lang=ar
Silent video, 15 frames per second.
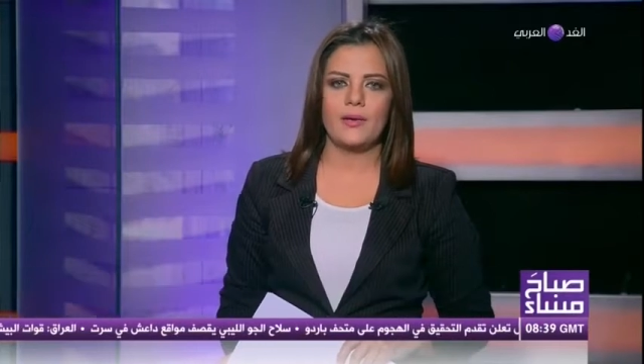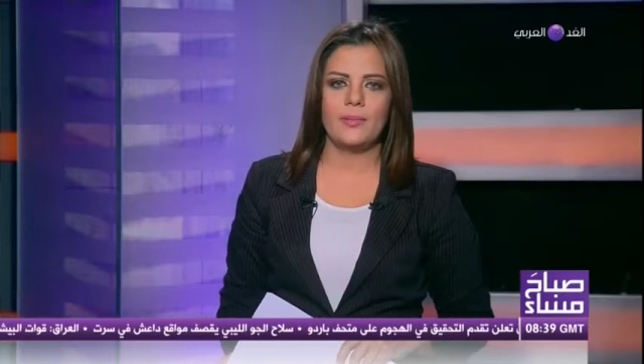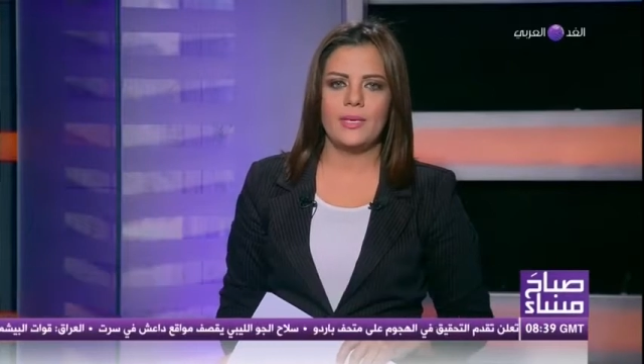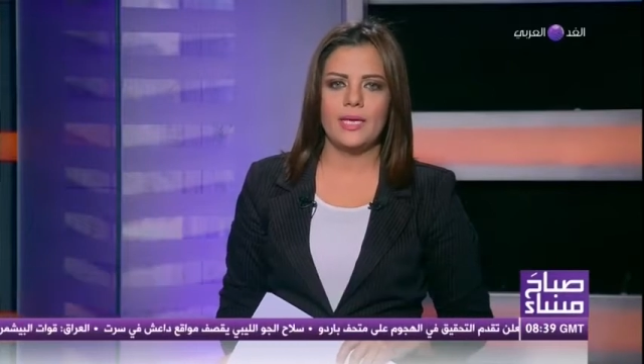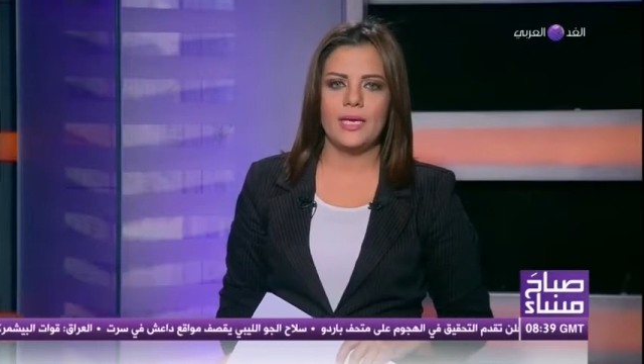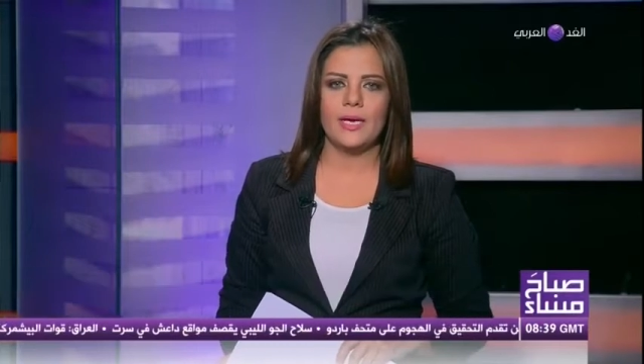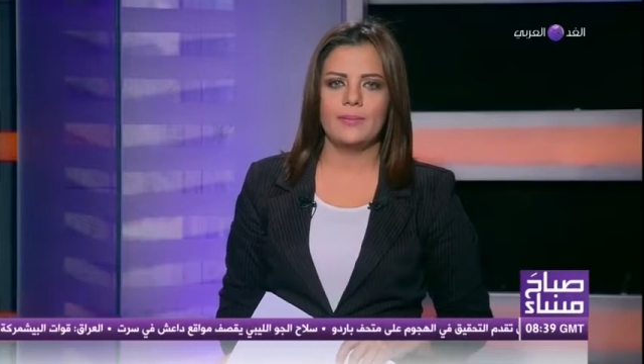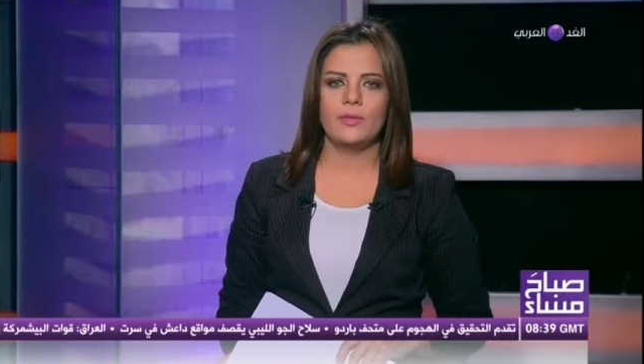
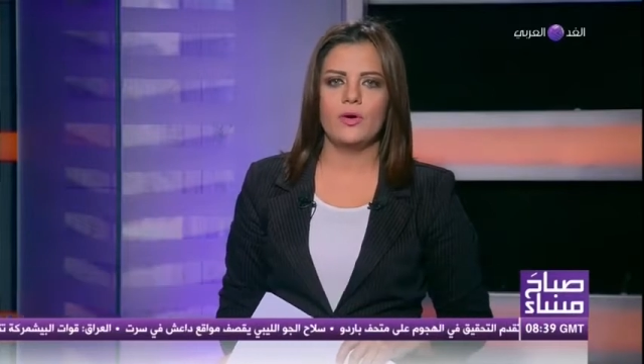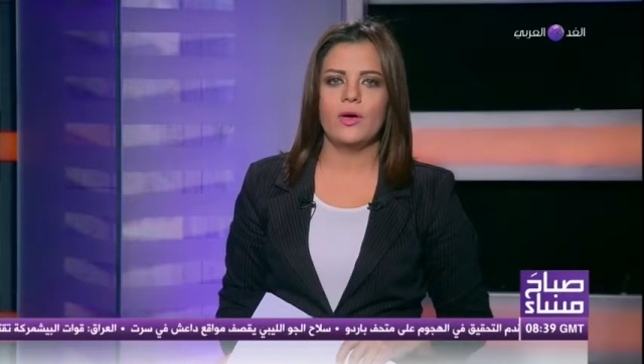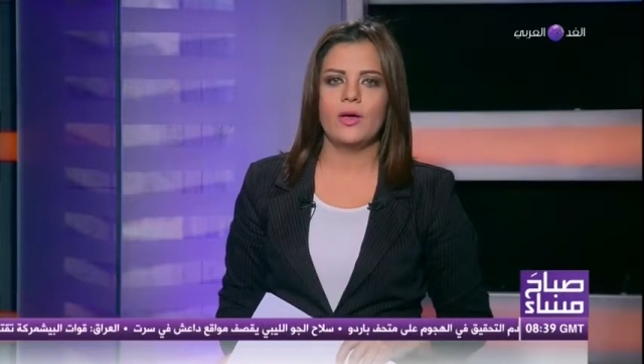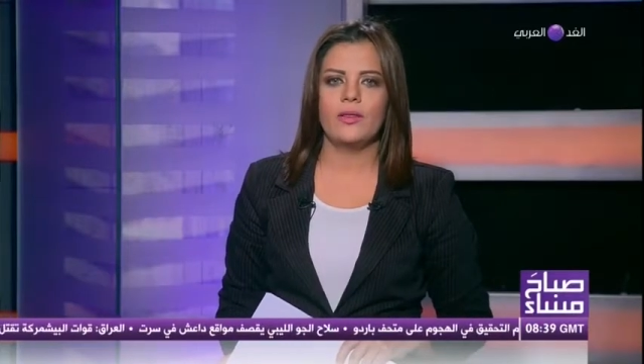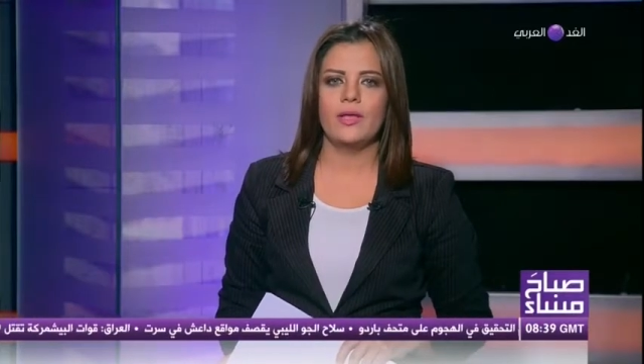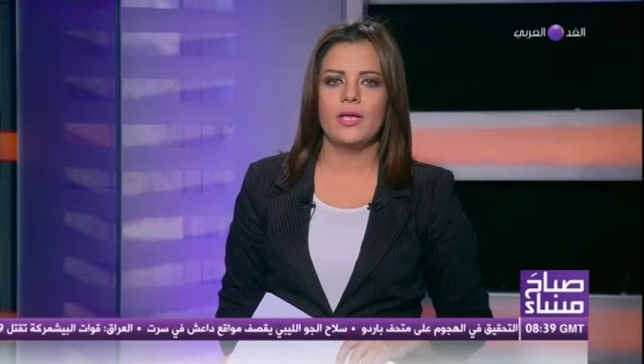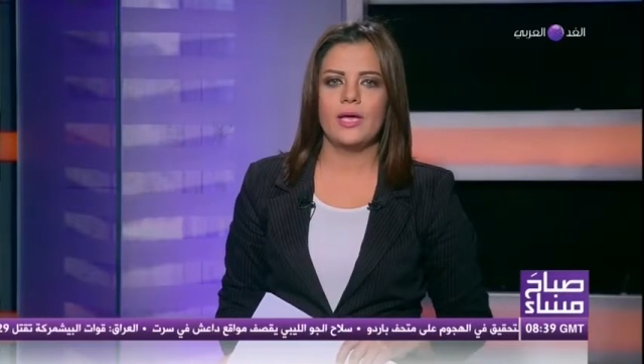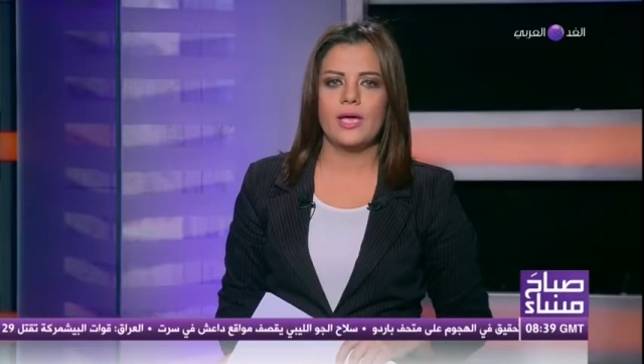العربية
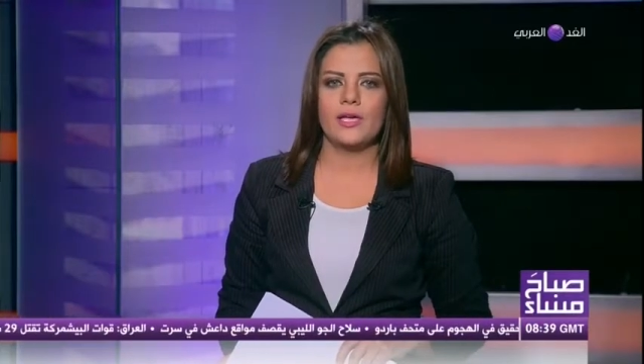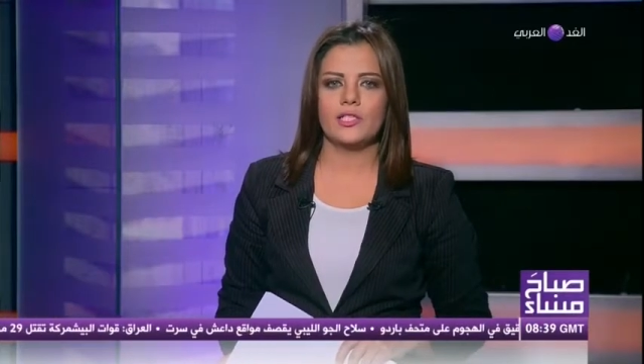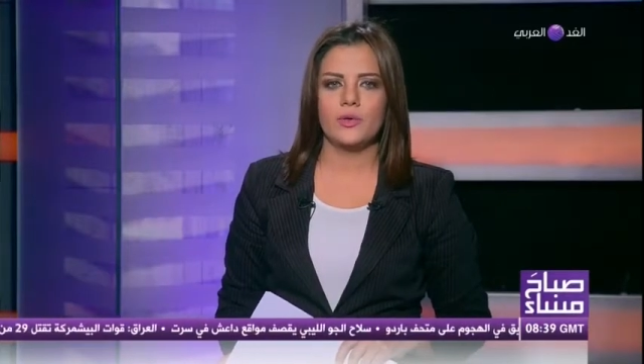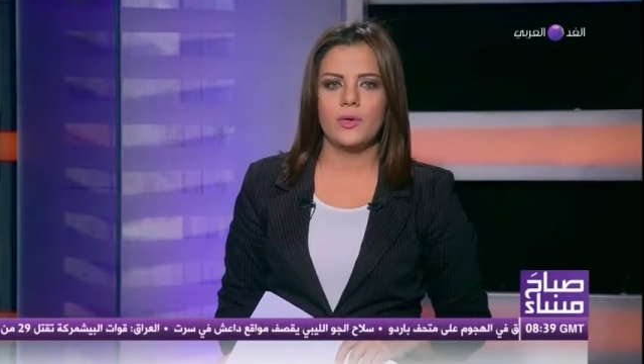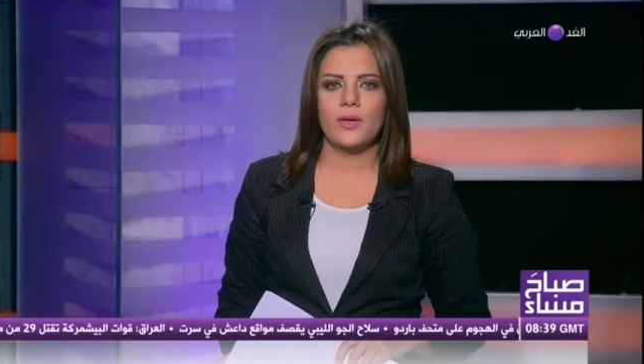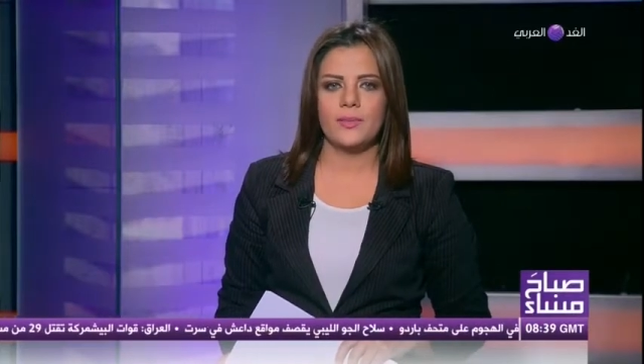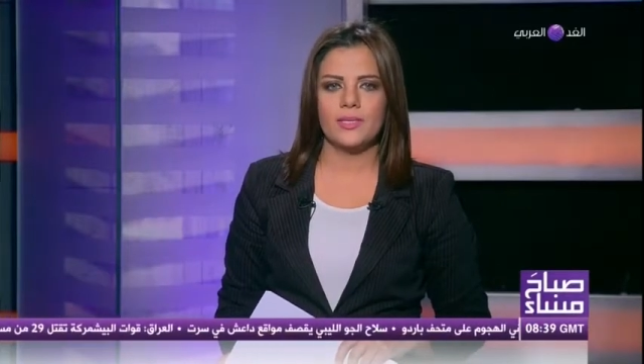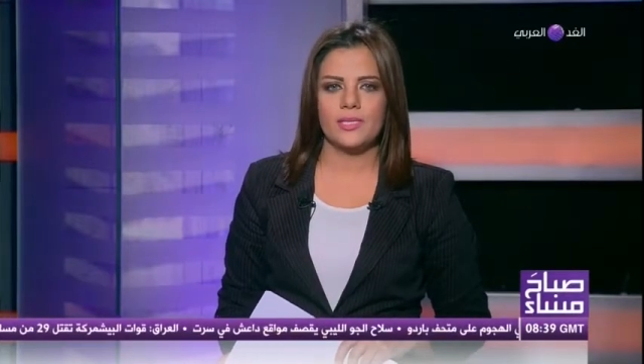نبدأ
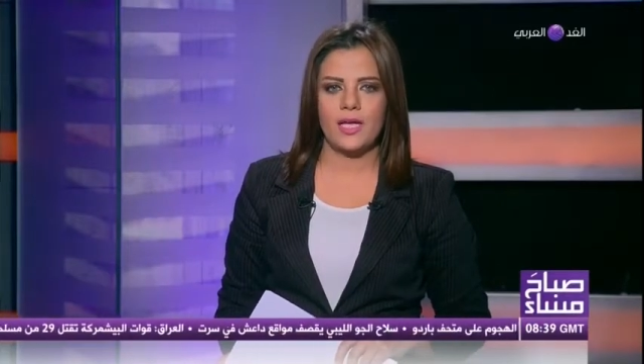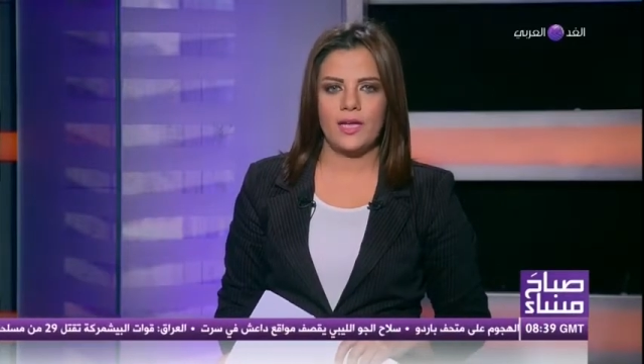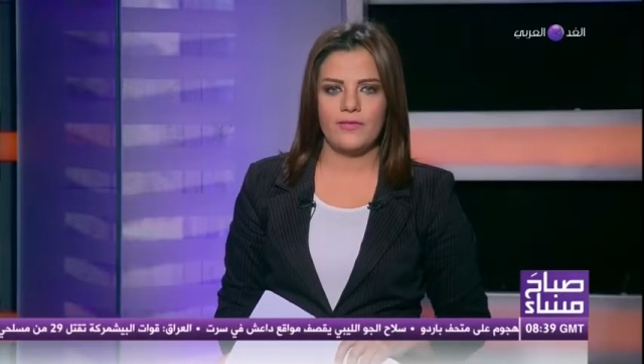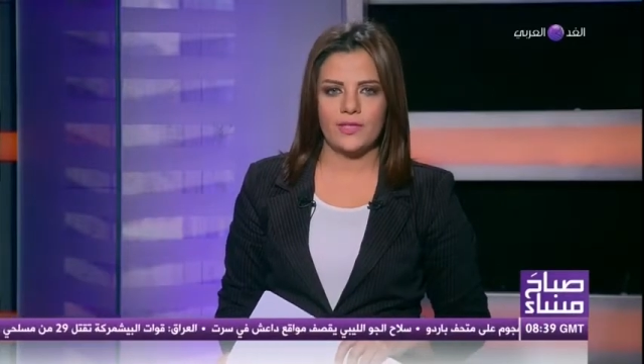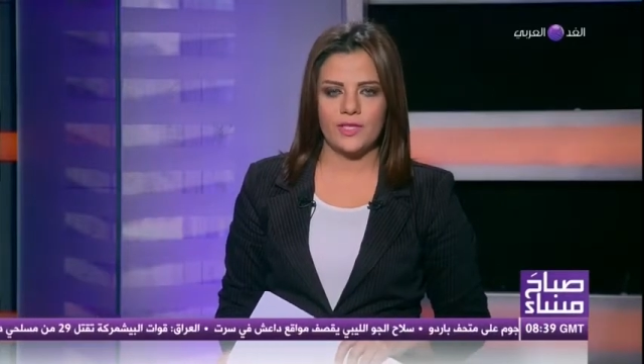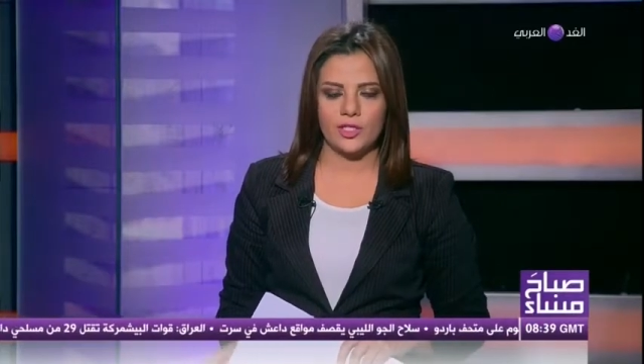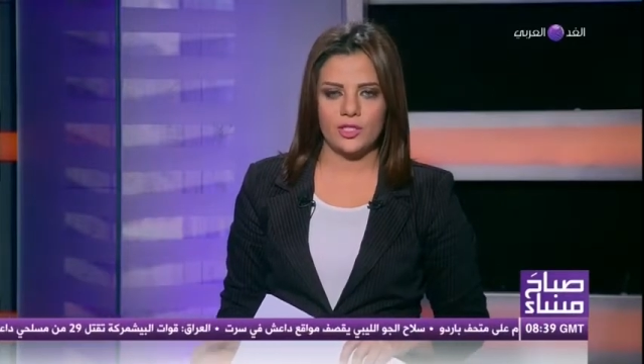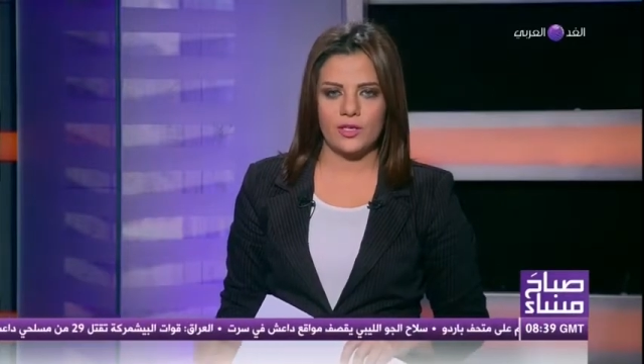هذه الجولة من
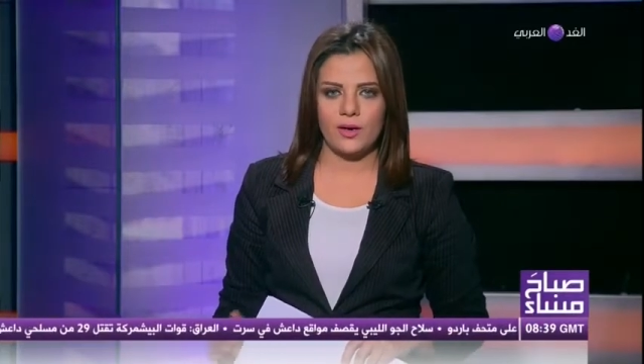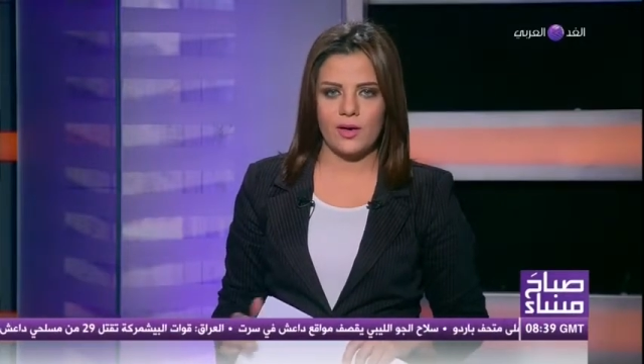صحيفة